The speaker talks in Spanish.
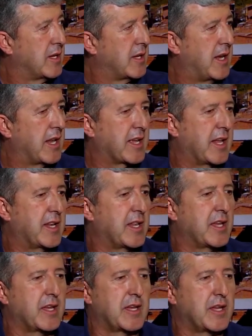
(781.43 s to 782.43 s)
El
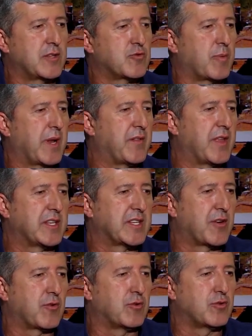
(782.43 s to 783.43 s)
alcalde en su plan de
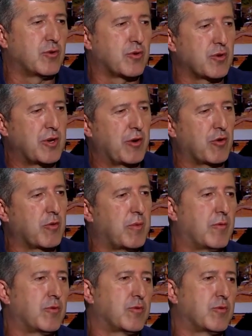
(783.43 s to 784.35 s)
desarrollo negro como a